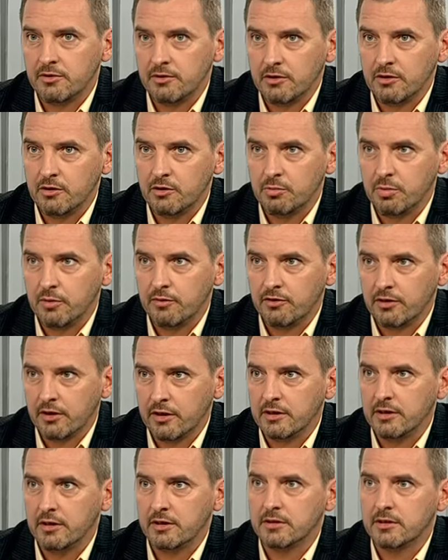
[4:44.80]
się go
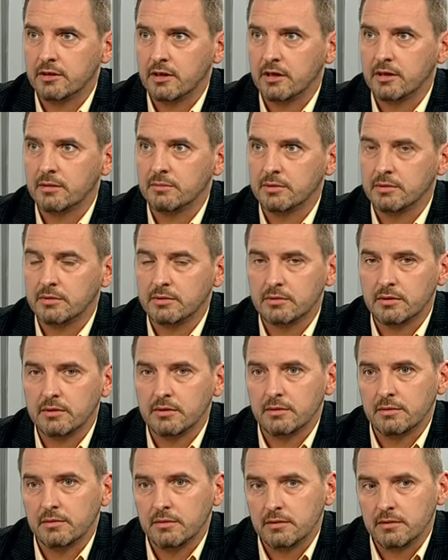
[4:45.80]
upowszechniać, tak? bo
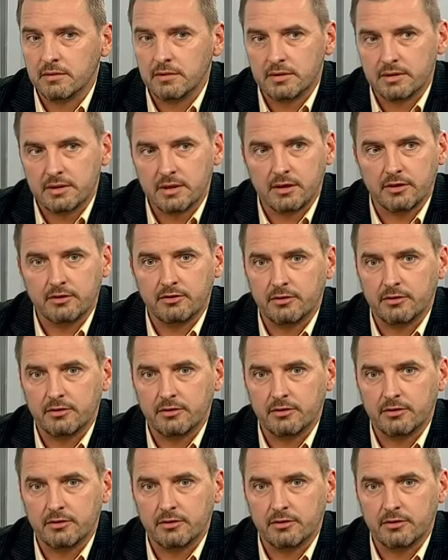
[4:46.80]
no to jest tak,